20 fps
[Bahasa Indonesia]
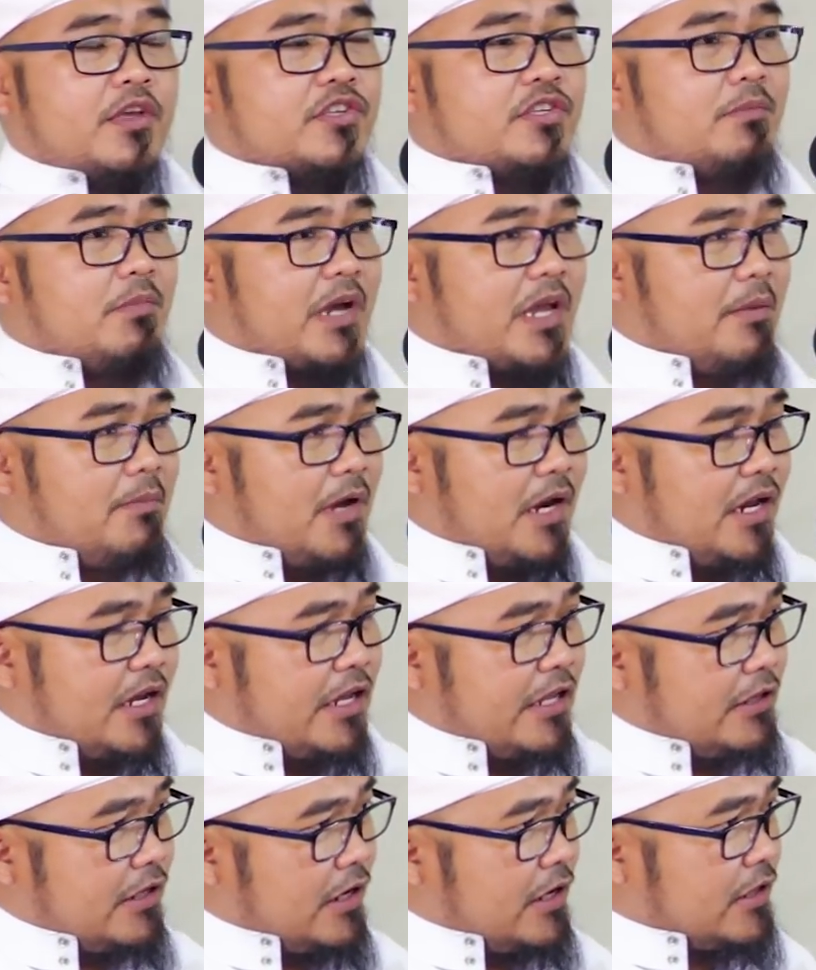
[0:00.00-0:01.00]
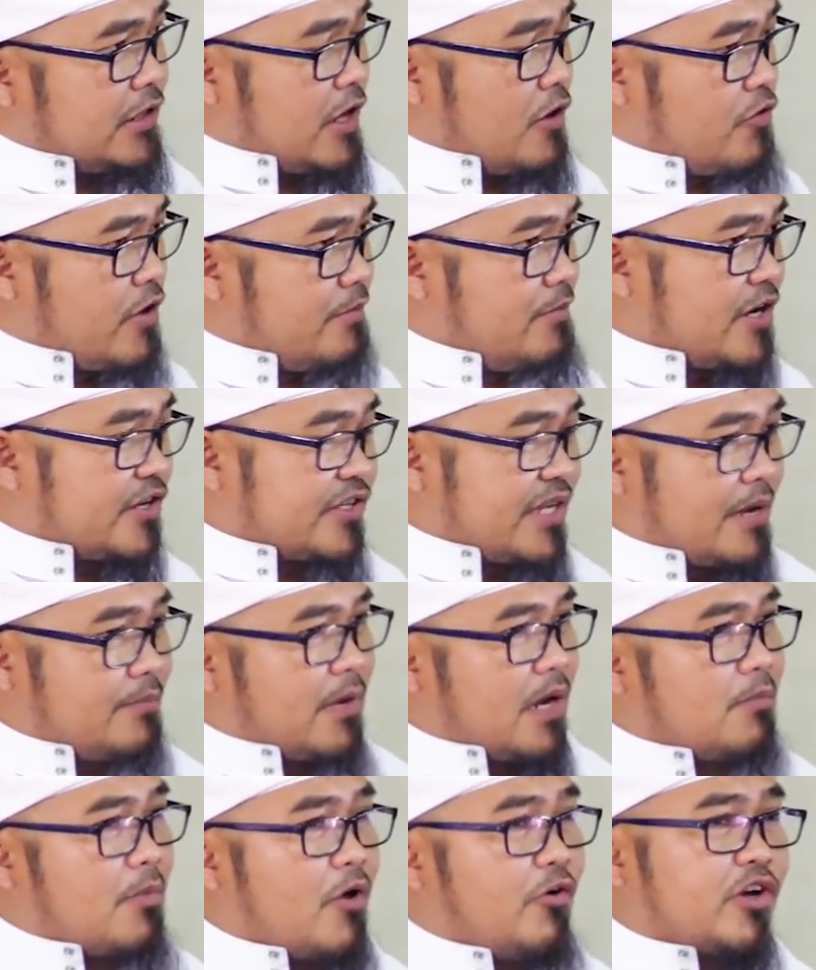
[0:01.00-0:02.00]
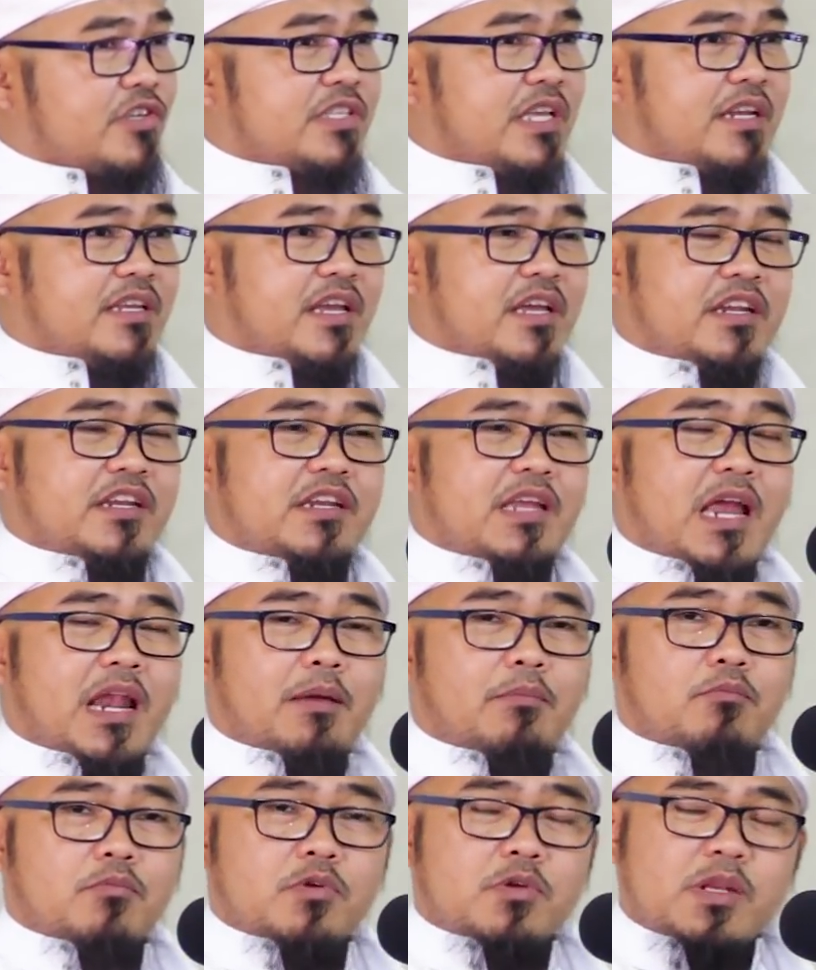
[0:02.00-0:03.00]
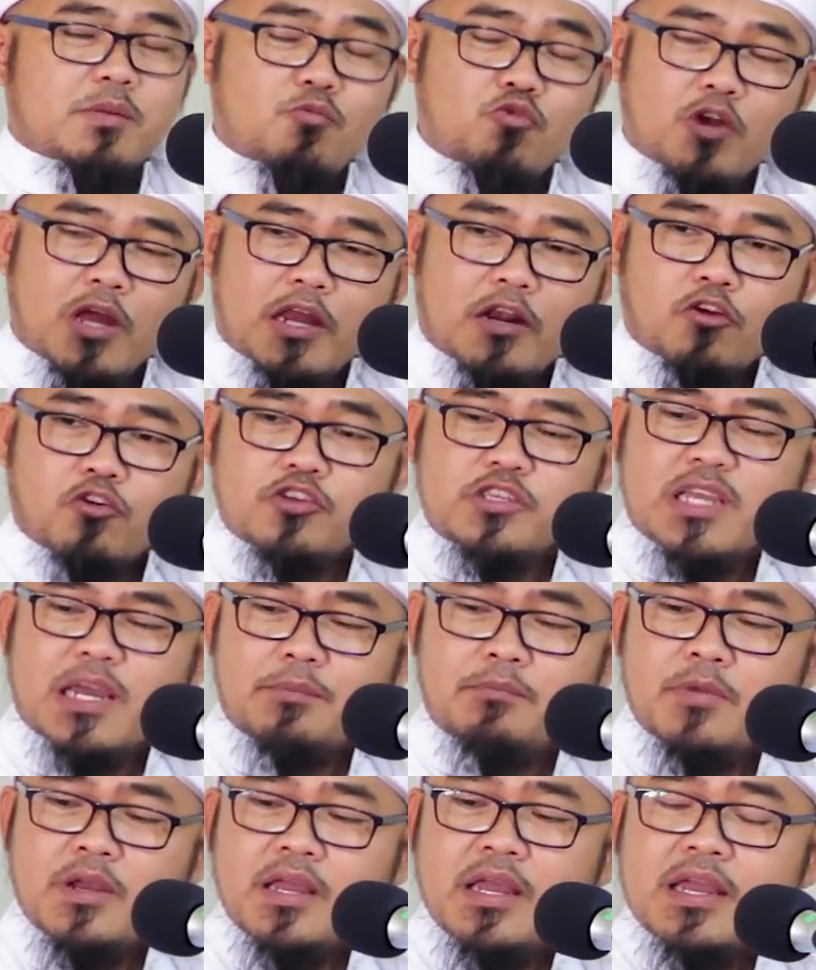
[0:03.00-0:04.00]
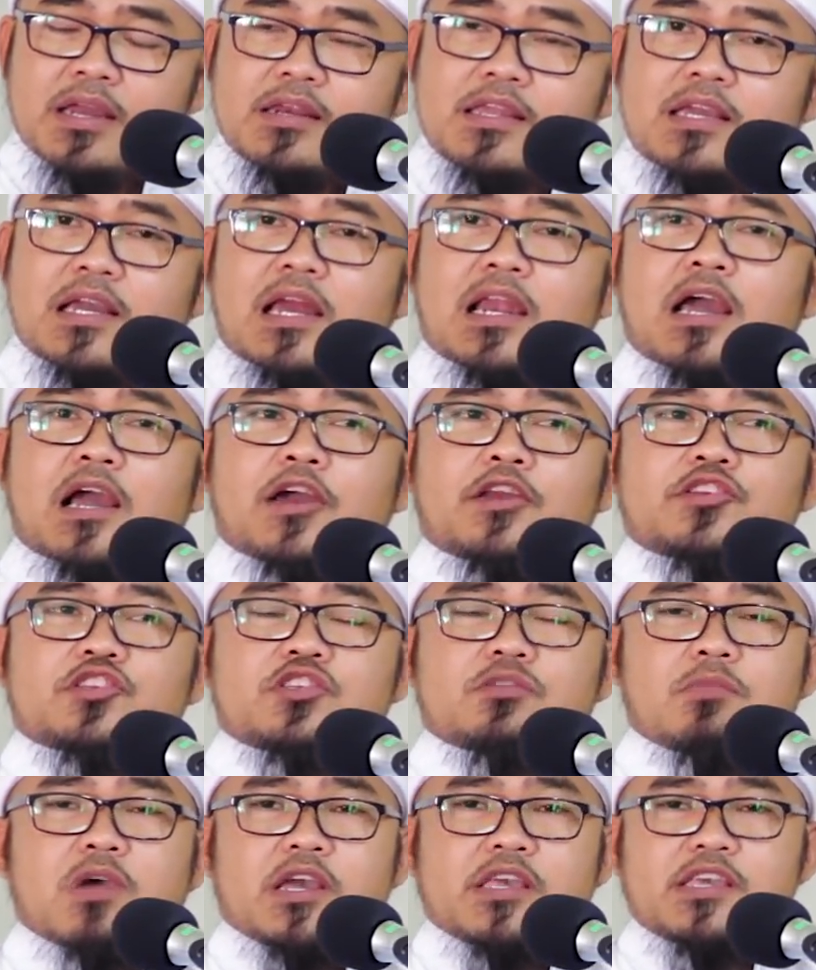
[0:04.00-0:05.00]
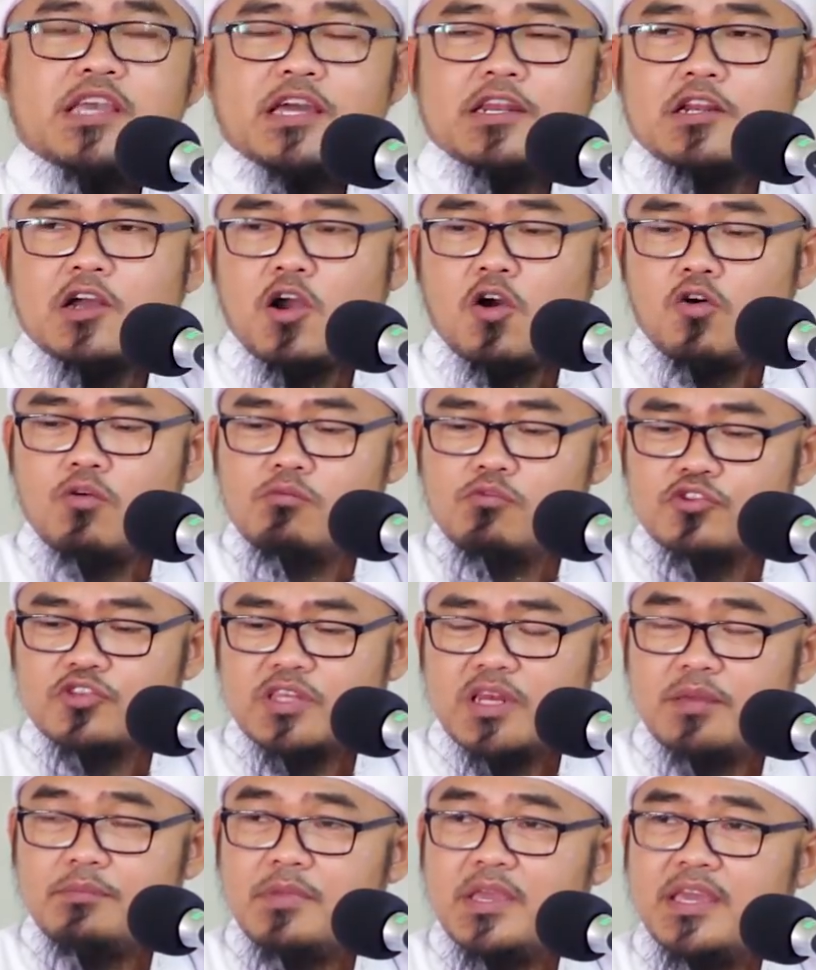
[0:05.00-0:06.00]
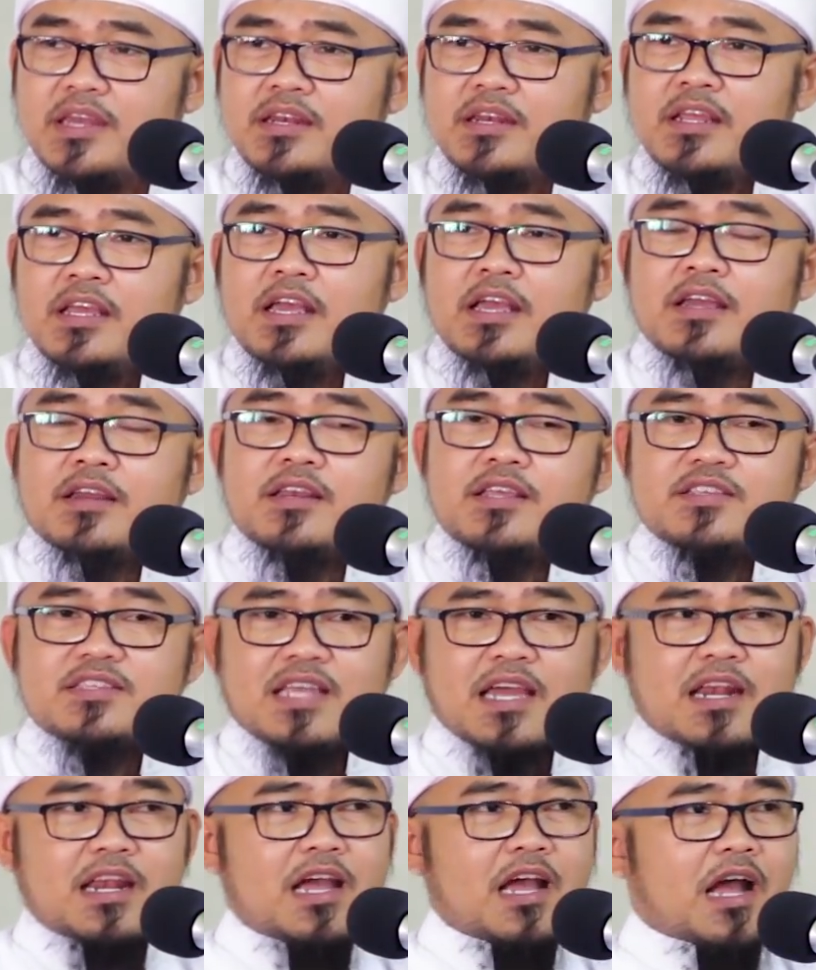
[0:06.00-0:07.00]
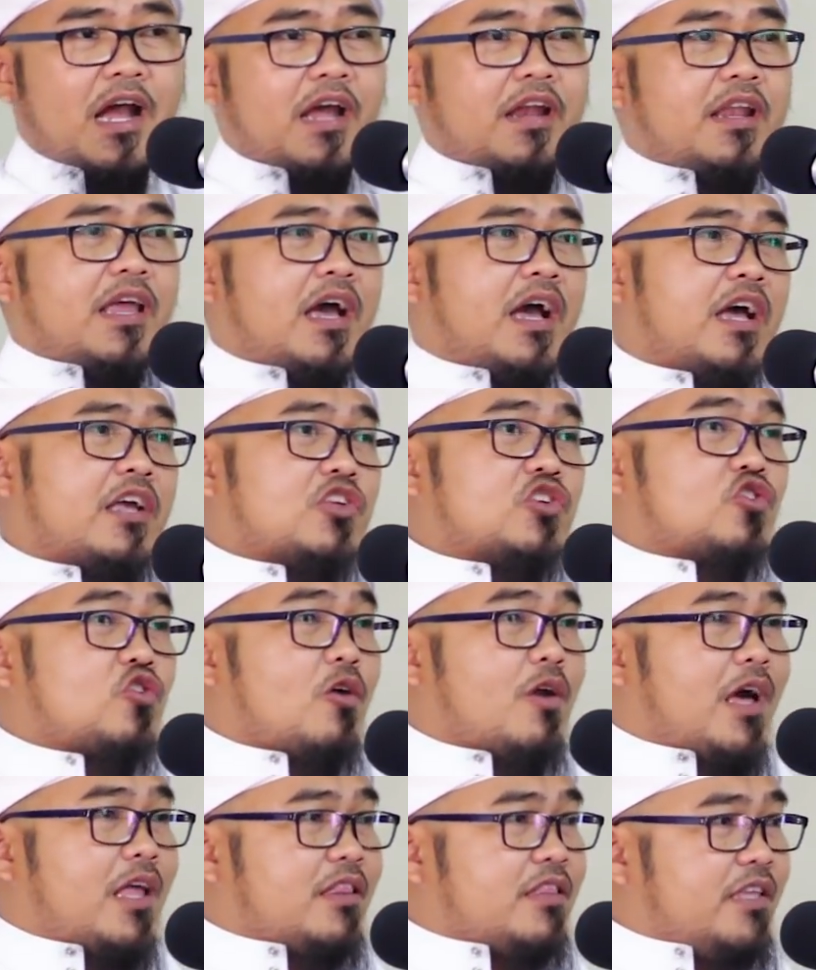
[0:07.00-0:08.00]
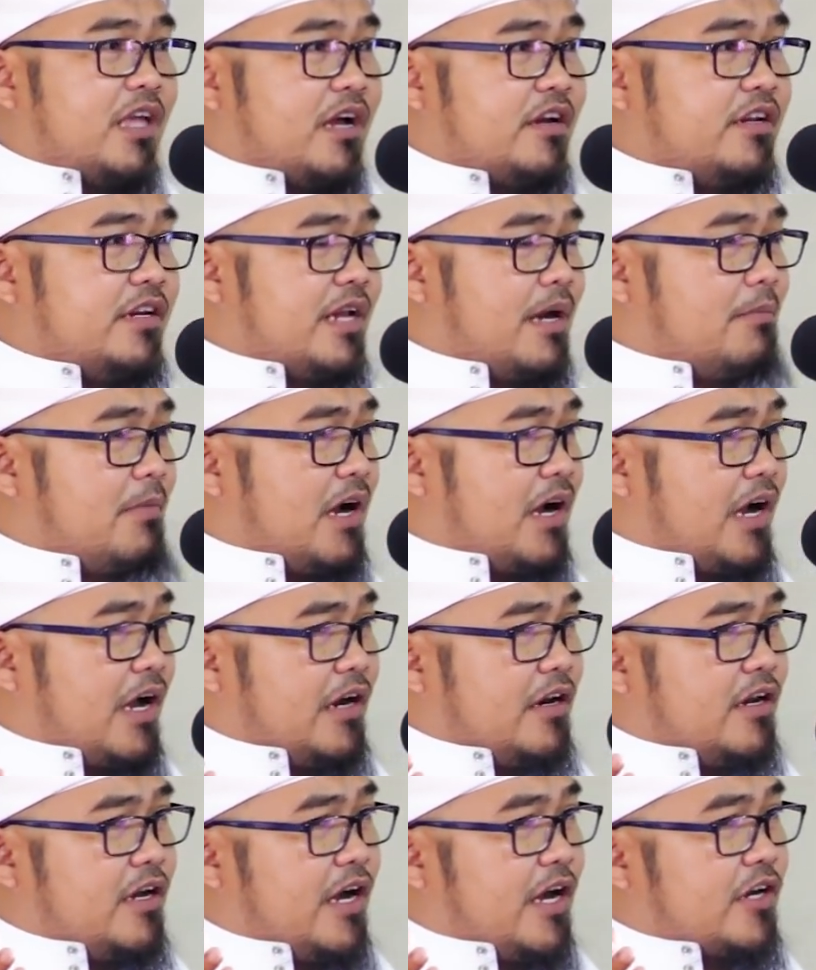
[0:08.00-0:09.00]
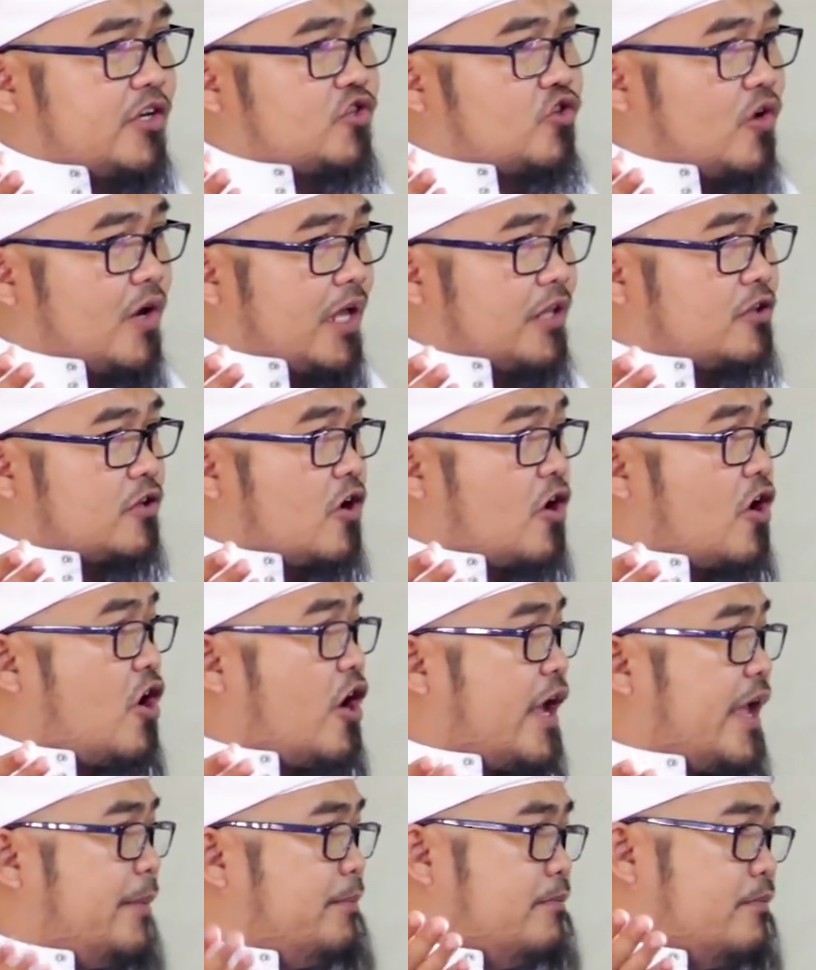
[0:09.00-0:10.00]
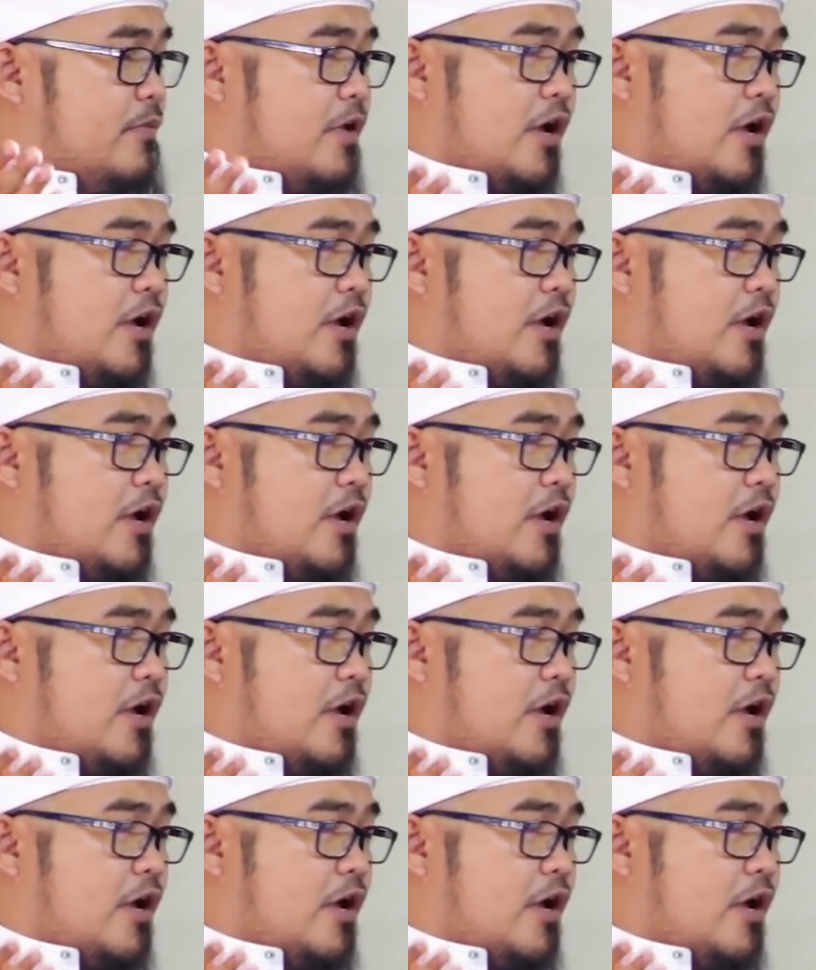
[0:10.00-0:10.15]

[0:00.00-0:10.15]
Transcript: Sebagaimana kita ketahui bersama bahwasannya di dalam di bulan Rojab di kalangan sebagian kaum muslimin di sana ada solat yang dinamakan dengan solat rogoib